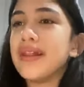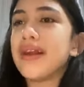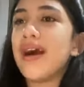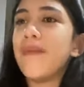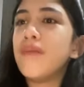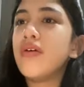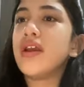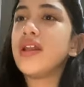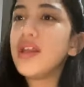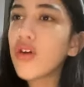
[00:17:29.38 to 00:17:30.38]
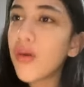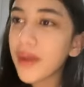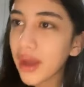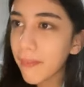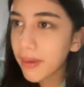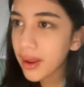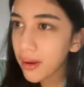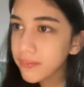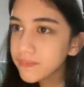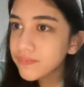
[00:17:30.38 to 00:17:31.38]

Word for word: Pas kamu ini komen apa ya?